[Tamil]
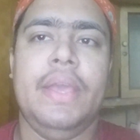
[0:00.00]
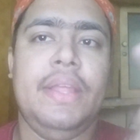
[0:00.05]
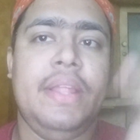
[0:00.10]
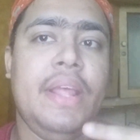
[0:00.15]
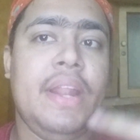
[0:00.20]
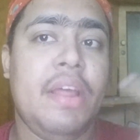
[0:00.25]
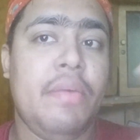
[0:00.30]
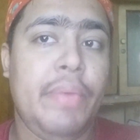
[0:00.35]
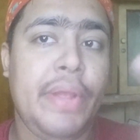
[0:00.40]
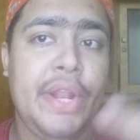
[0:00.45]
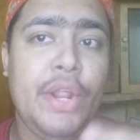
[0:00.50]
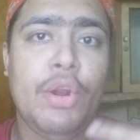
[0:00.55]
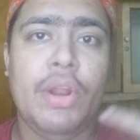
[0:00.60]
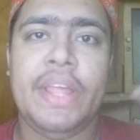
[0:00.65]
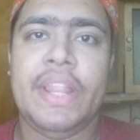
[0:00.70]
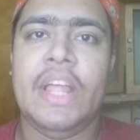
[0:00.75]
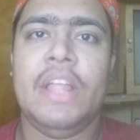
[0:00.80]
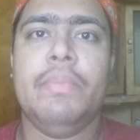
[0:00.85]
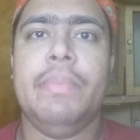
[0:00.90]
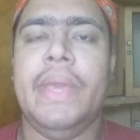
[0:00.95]
இதே நான்
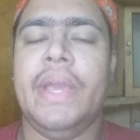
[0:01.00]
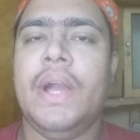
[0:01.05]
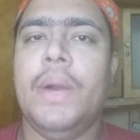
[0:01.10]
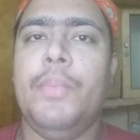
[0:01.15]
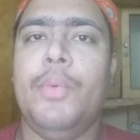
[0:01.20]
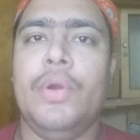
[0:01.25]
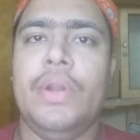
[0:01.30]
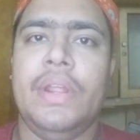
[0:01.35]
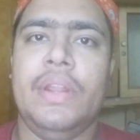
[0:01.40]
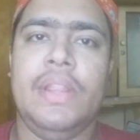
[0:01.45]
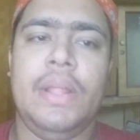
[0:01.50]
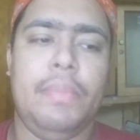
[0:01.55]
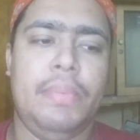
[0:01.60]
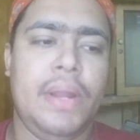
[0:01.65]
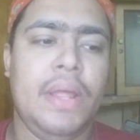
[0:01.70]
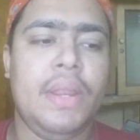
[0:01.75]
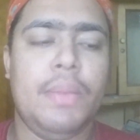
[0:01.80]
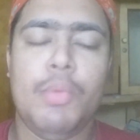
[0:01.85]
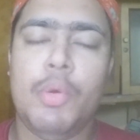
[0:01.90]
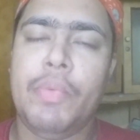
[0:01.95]
வீடியோவில் ஏதாவது மேக்கப் போட்டிருந்தேன்
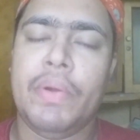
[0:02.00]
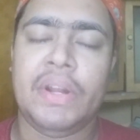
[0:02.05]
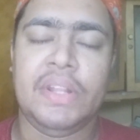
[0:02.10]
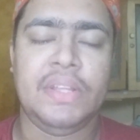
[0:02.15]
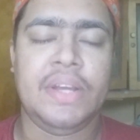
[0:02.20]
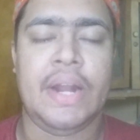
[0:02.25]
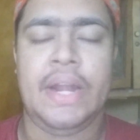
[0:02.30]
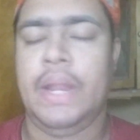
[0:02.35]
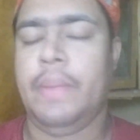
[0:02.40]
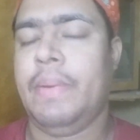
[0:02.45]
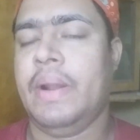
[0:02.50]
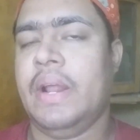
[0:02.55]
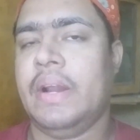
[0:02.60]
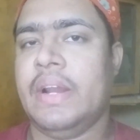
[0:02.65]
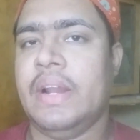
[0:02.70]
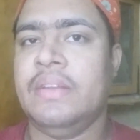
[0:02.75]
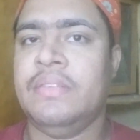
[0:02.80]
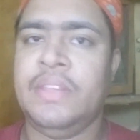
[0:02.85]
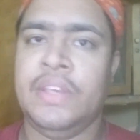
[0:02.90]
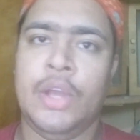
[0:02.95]
அப்படின்னா ரிமூவ் பண்ணுறது கண்டிப்பாக
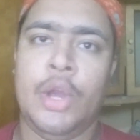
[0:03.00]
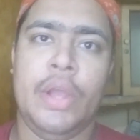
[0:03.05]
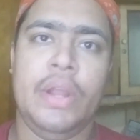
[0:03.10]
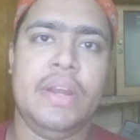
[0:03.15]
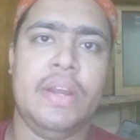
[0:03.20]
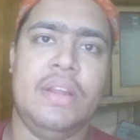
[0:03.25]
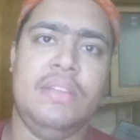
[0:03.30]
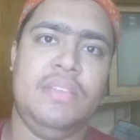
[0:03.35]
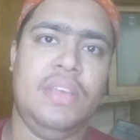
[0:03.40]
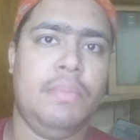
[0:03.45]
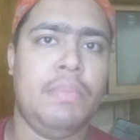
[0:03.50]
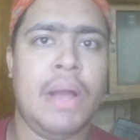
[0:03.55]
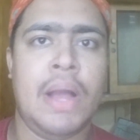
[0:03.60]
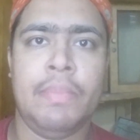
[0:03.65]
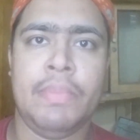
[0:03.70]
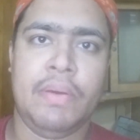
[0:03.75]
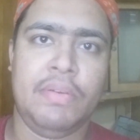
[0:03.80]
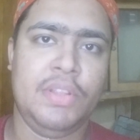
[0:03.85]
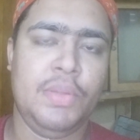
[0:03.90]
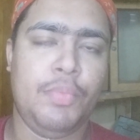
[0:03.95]
நான் கிளென்சிங் ஆயில் கிளென்சிங்
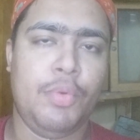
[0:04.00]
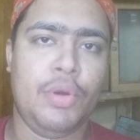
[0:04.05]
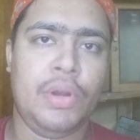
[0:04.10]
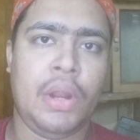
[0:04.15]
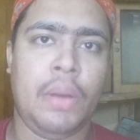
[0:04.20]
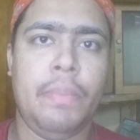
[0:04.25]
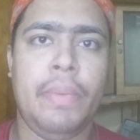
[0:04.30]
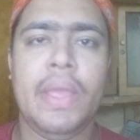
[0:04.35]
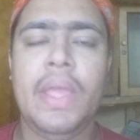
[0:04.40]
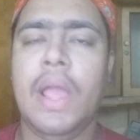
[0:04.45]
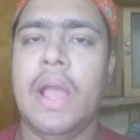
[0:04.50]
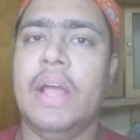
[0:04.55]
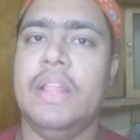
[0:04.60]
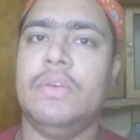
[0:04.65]
மாம் நான் வந்து போட்டிருப்பேன்